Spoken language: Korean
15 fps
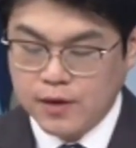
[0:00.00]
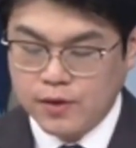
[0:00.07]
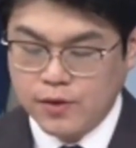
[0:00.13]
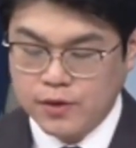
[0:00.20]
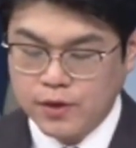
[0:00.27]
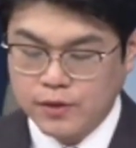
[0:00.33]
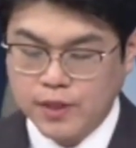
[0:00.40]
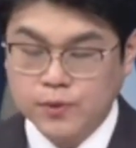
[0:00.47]

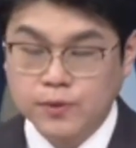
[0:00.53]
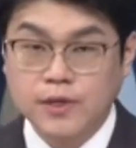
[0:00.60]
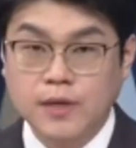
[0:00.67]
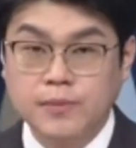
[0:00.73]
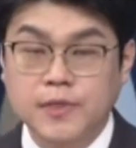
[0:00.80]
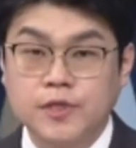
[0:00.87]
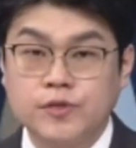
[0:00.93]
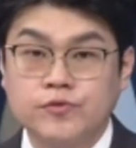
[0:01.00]
어,
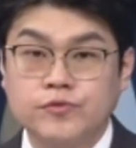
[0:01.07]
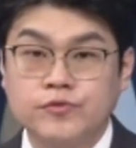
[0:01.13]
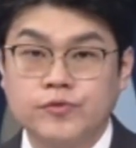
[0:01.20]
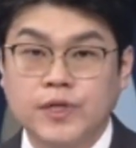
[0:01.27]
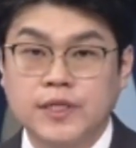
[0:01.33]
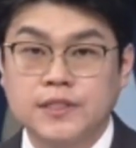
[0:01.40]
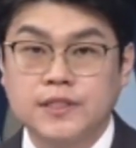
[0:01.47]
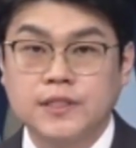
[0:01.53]
현대로템
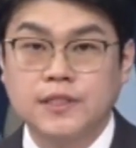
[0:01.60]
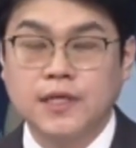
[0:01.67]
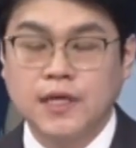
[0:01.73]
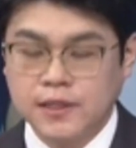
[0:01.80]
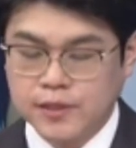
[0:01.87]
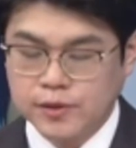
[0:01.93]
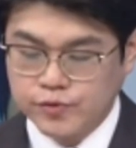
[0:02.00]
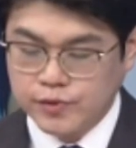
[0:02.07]
기준으로 했을
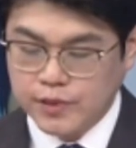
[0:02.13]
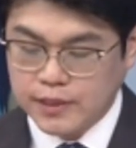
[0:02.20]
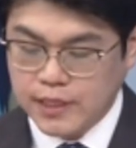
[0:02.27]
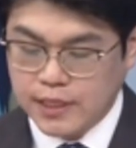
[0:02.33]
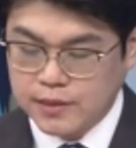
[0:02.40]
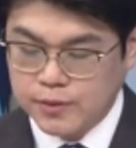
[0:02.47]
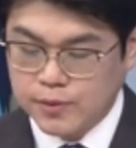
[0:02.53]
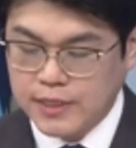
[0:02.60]
때 이제
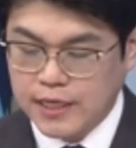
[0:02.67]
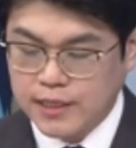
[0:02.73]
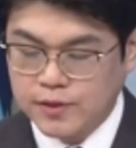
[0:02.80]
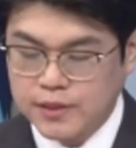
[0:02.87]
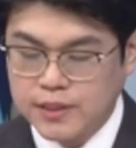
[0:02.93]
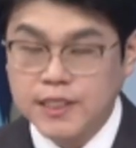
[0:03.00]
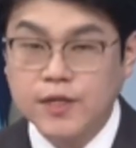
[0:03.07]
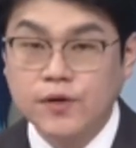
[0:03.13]
추세상으로
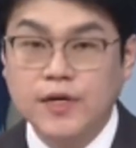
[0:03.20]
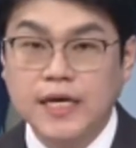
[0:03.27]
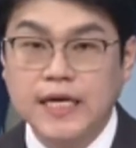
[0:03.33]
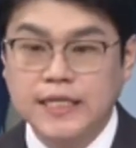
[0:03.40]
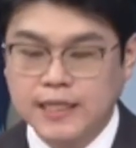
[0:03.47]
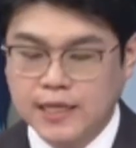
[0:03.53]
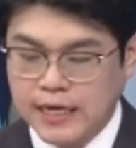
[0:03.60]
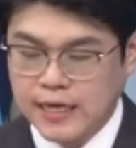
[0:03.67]
작년 칠월에
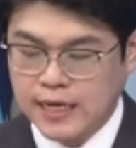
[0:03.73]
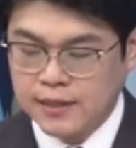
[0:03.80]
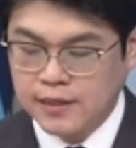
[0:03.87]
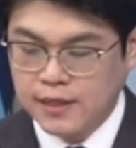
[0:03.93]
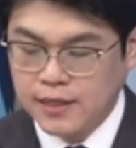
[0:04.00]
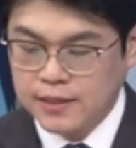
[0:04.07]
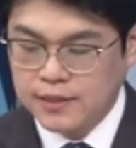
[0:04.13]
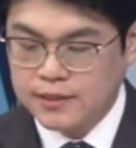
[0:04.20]
이탈한
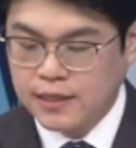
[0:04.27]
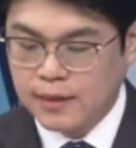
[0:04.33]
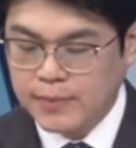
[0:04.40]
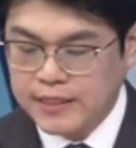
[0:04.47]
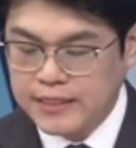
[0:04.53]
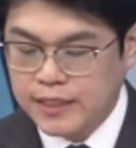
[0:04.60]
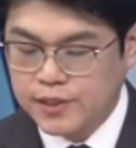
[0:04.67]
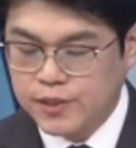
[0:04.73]
즉
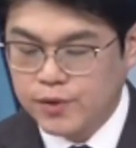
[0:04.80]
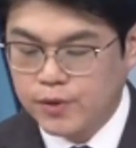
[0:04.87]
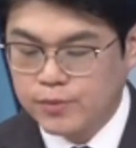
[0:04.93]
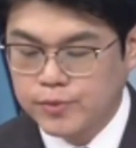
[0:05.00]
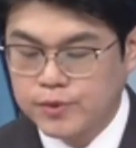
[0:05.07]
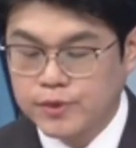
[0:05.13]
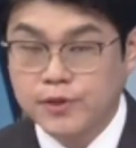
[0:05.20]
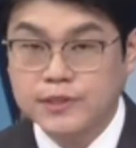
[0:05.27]
삼만 사천
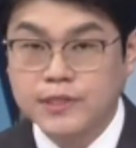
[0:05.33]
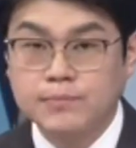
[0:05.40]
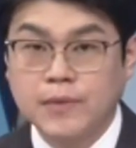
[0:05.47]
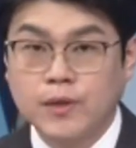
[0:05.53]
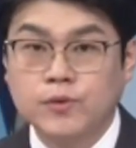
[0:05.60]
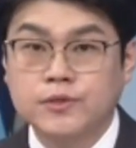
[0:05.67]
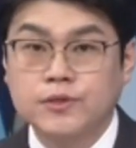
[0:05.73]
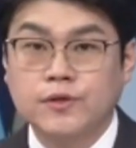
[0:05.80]
원부터
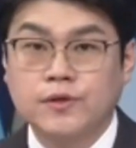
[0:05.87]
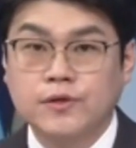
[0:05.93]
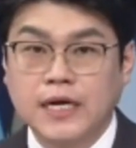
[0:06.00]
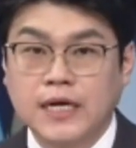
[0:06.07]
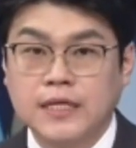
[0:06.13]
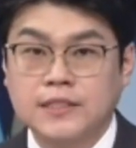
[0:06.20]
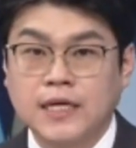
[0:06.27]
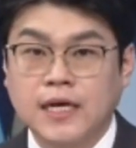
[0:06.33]
삼만 오천
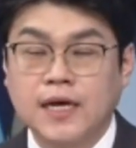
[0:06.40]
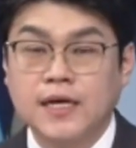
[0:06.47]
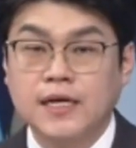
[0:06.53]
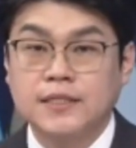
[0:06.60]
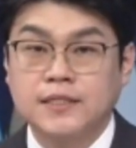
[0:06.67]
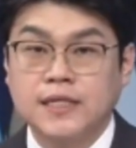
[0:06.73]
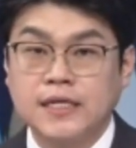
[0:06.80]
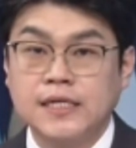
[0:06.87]
원까지의
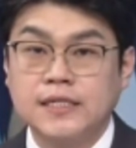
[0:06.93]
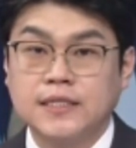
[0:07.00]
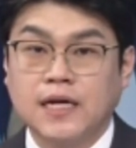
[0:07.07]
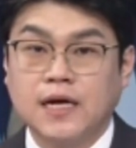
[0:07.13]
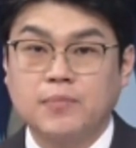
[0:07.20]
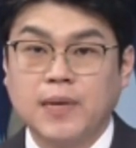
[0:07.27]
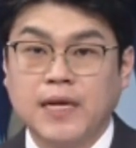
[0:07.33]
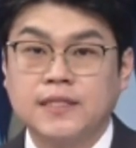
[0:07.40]
이제 일
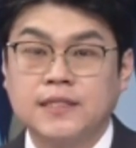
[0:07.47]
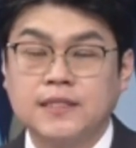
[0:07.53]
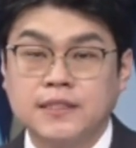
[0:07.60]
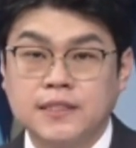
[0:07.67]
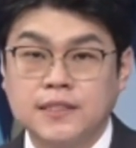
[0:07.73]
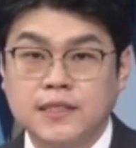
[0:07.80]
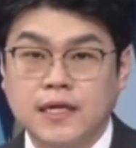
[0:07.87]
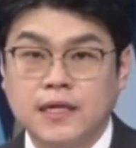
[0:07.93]
차 반등
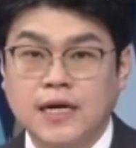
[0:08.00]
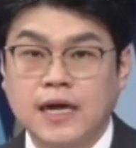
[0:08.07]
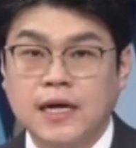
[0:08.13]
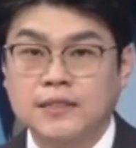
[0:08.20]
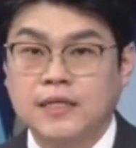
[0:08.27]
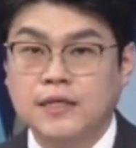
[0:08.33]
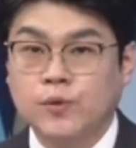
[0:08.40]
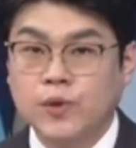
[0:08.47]

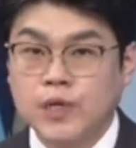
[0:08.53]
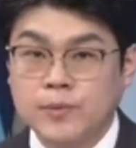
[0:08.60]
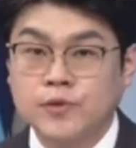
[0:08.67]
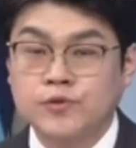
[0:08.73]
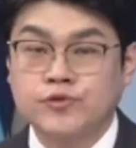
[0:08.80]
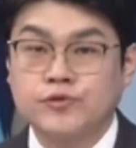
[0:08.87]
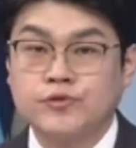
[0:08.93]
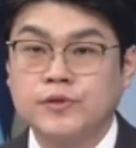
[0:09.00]
시세가 이제
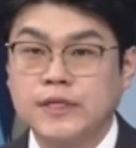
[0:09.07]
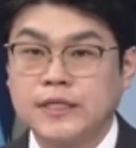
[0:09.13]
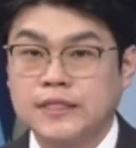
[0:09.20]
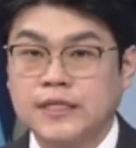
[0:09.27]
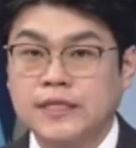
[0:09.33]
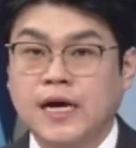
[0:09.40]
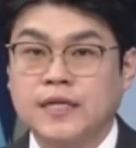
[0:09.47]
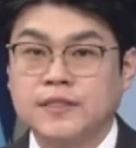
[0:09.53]
이번 주
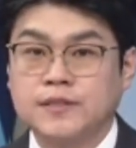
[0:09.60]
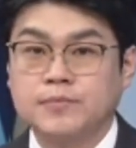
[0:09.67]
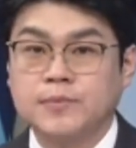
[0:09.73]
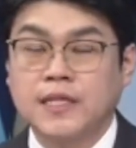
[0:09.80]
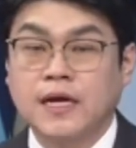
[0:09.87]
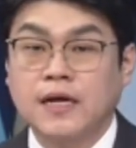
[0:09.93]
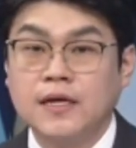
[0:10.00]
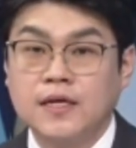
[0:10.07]
이제
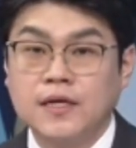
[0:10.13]
나왔습니다.